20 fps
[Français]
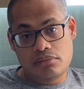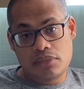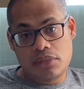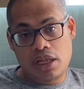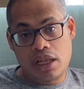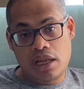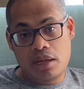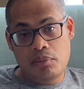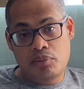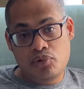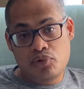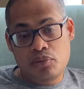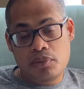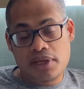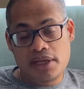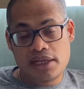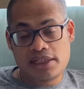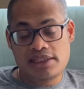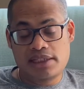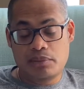la plume
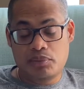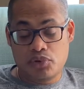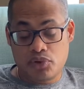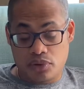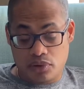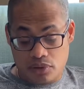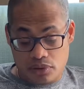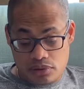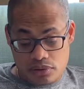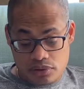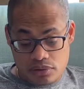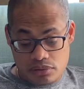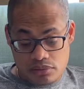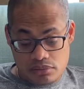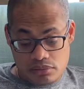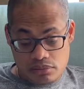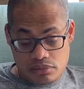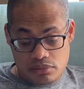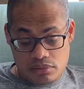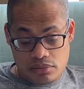est assez prenante,
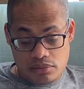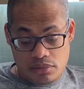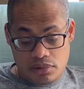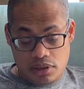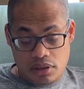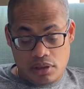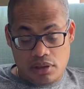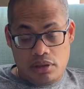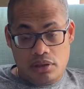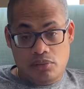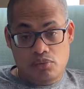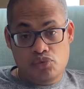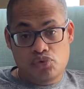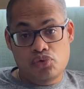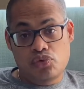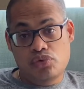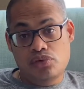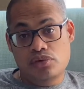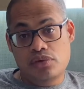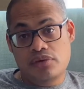parce
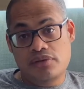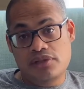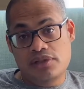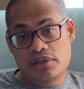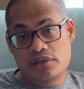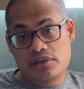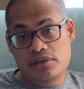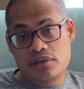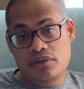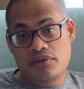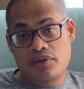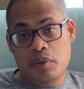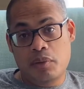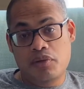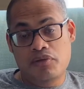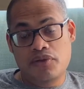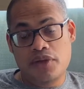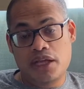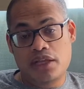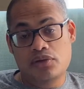que sans,
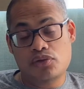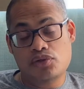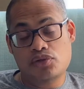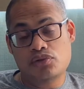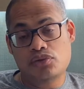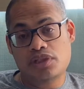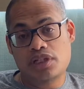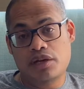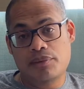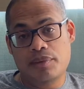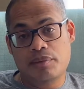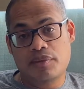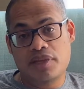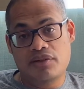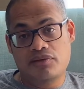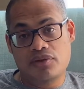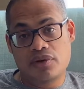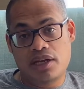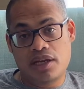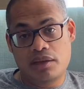vraiment faire attention, j'ai quand même
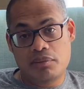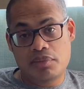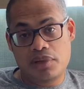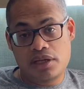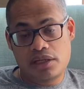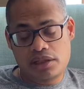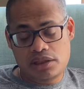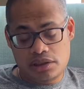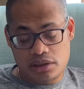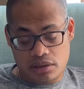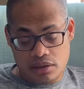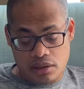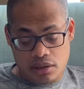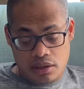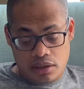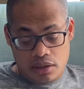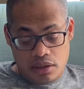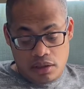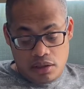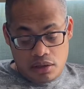dévoré les pages.
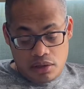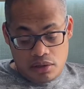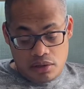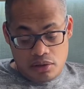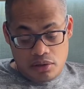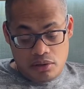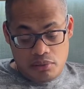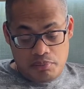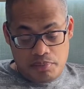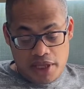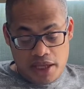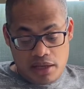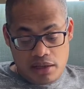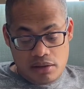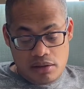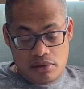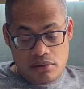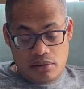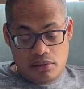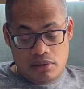
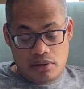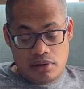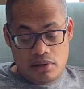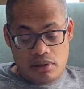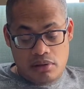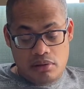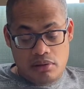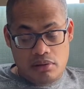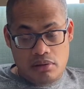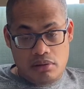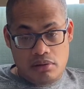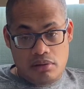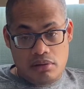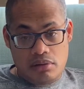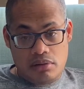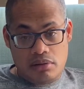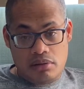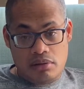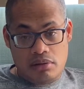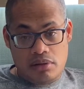par
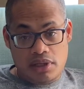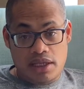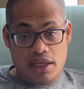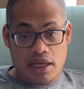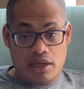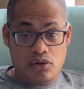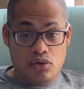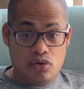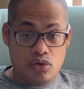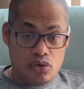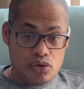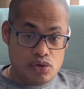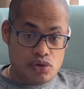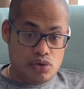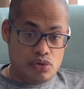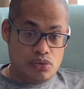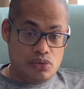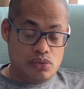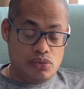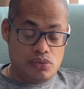il y a une
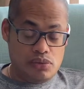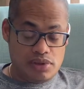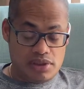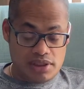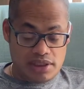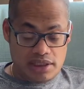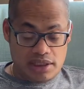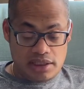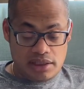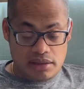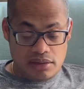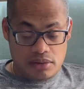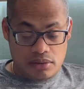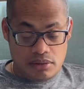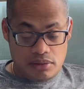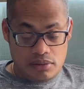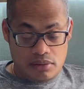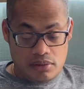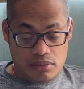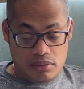tension aussi
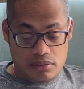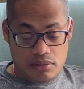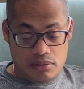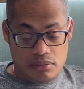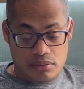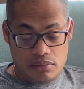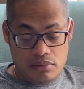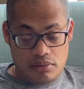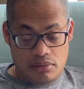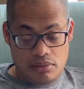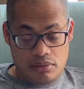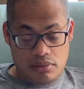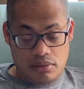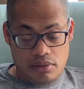dans